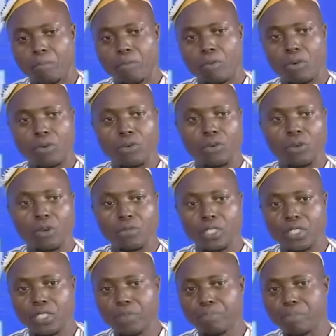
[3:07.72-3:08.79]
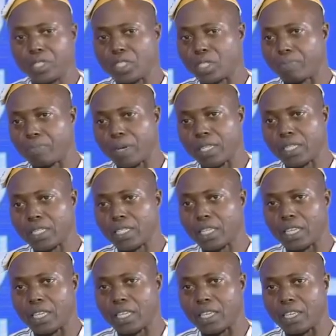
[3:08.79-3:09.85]
Bon, l'objectif principal,
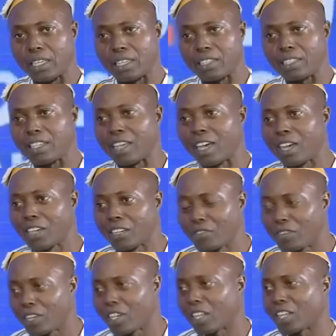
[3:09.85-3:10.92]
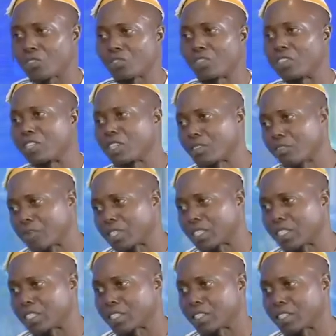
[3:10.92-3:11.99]
c'est arriver à la souveraineté
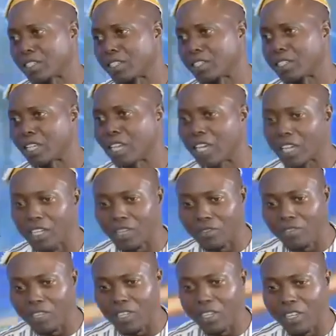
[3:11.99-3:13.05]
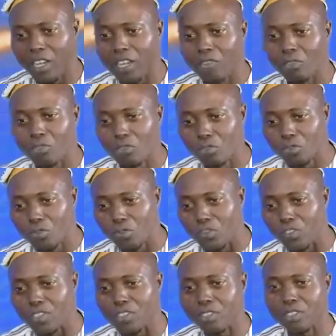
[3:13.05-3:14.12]
alimentaire. C'est arriver à
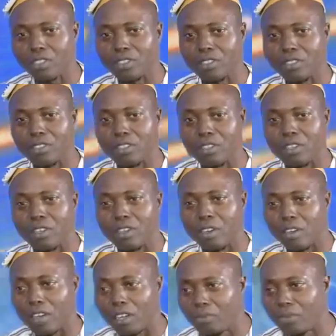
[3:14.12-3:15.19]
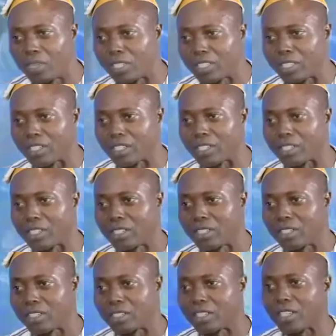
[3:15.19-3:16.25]
l'autosuffisance alimentaire.
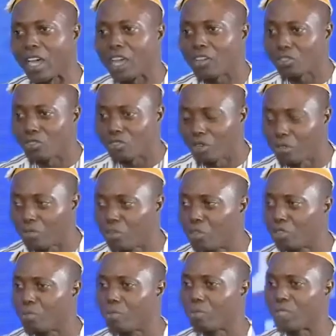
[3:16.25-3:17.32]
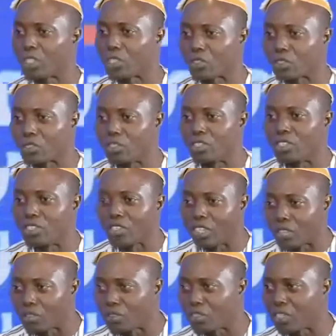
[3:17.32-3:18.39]
C'est assurer pour notre population une
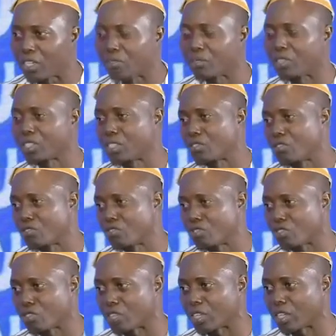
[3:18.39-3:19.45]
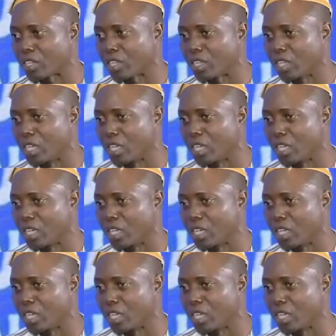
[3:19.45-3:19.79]
sécurité alimentaire nutritionnelle.